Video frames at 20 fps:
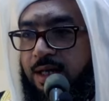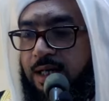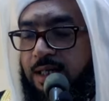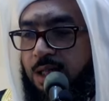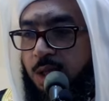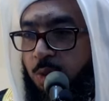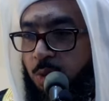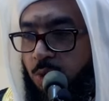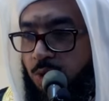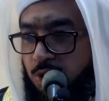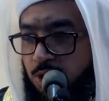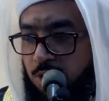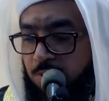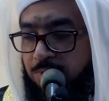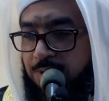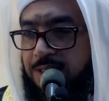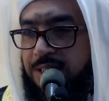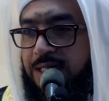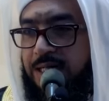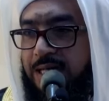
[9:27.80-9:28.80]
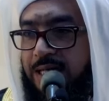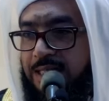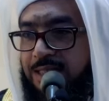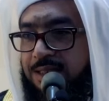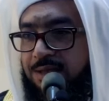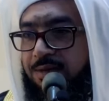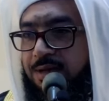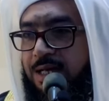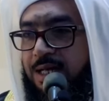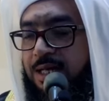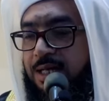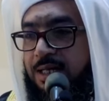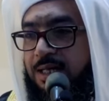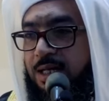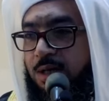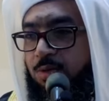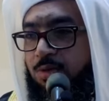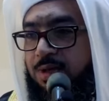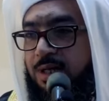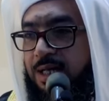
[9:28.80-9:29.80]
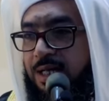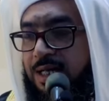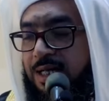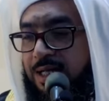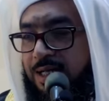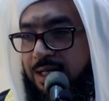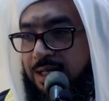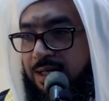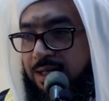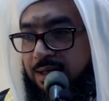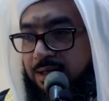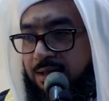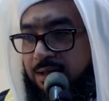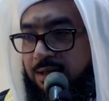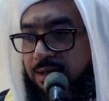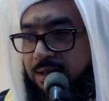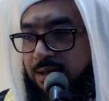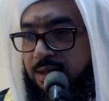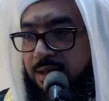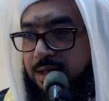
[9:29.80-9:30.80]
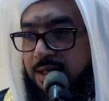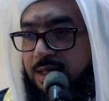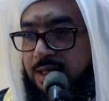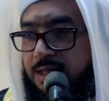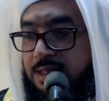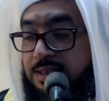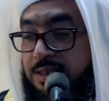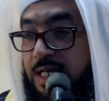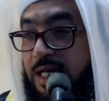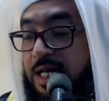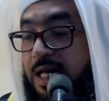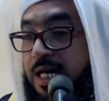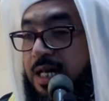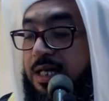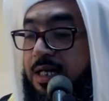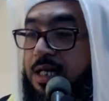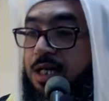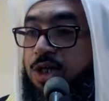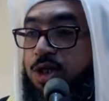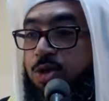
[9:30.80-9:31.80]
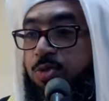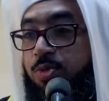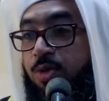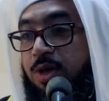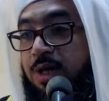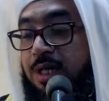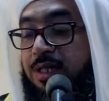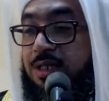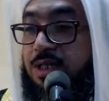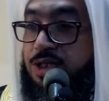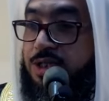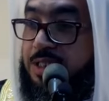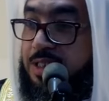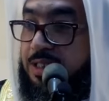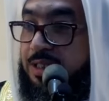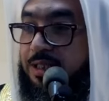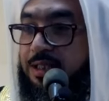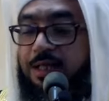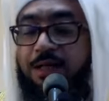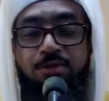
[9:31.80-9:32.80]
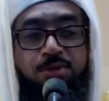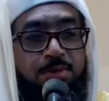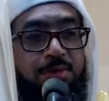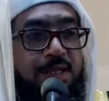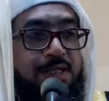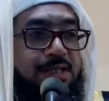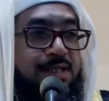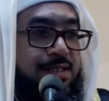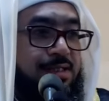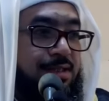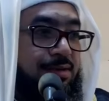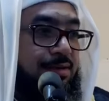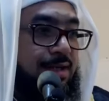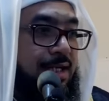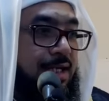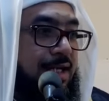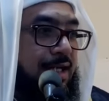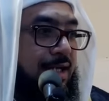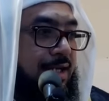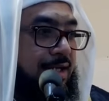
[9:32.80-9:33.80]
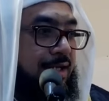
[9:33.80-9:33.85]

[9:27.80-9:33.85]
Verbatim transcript: அதாவது ஒன்றுபட்டு நடத்த வேண்டிய நிகழ்வுகளில் சில இடங்களுக்கு போகிறத சிறுக்குன்னு விமர்சித்தவங்க